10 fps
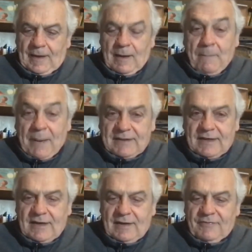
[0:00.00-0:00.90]
il
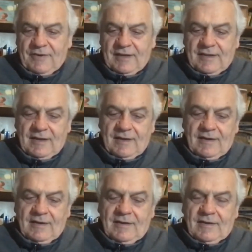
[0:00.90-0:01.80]
padre nella fede.
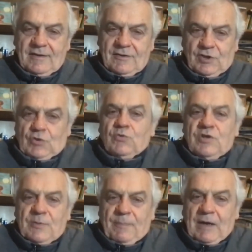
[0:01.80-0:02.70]
Gesù
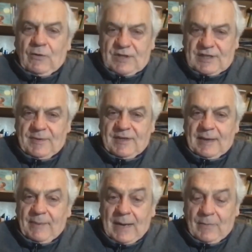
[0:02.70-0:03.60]
dice Paolo è seme di
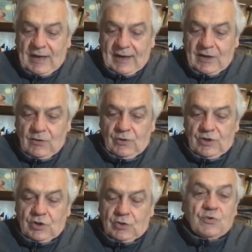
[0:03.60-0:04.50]
Abramo e anche noi
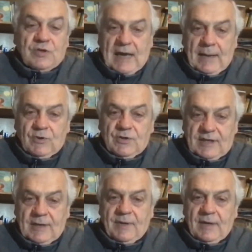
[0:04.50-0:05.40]
in Gesù siamo
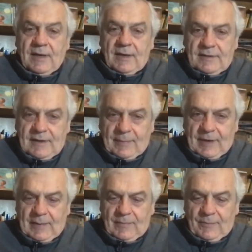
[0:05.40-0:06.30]
seme di
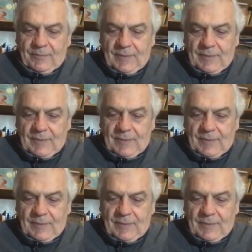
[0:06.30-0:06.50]
Abramo.